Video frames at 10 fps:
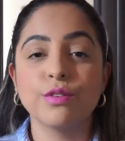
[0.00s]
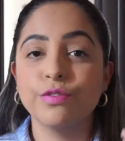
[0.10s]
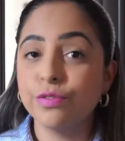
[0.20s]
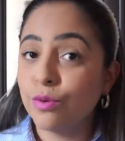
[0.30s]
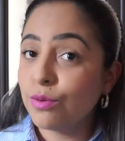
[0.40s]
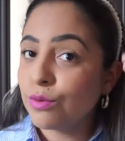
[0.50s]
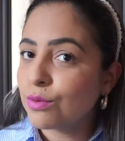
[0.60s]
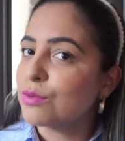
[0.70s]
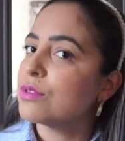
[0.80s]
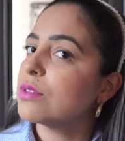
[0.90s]

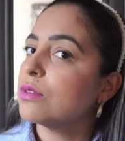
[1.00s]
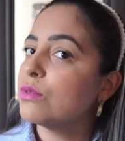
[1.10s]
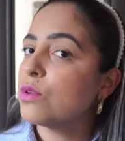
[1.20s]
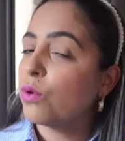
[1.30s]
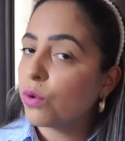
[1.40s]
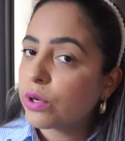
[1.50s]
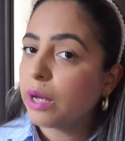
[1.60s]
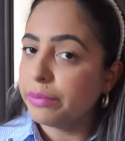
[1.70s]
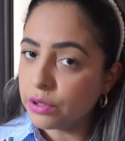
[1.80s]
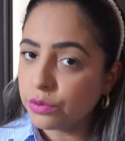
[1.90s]
fungos no seu couro
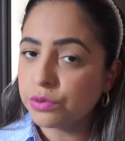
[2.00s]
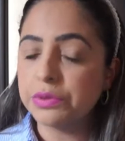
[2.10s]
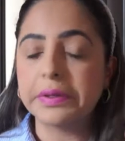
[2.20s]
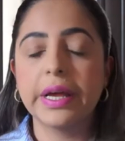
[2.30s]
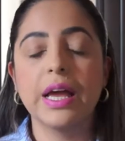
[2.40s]
cabeludo